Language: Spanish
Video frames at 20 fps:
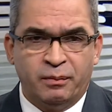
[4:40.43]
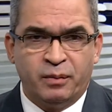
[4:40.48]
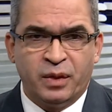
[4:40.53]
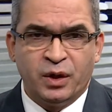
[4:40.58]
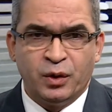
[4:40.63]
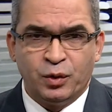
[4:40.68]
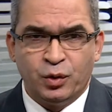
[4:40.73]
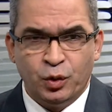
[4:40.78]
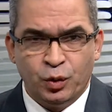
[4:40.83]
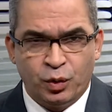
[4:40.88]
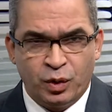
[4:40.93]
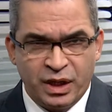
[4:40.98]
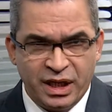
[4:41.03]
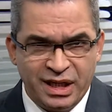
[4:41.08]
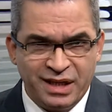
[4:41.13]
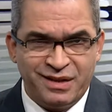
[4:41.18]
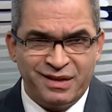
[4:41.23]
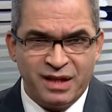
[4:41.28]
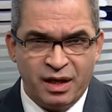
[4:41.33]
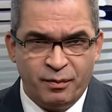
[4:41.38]
pero si usted
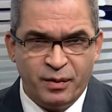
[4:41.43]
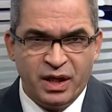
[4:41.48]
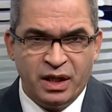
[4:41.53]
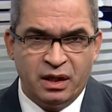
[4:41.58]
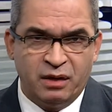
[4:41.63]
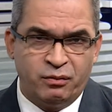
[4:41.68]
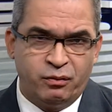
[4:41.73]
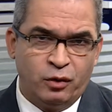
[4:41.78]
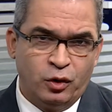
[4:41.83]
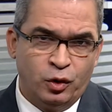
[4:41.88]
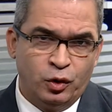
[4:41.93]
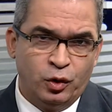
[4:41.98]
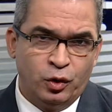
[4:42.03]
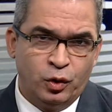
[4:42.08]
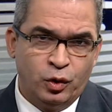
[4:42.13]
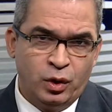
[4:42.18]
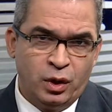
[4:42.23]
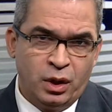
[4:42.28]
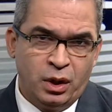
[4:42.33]
examina a fondo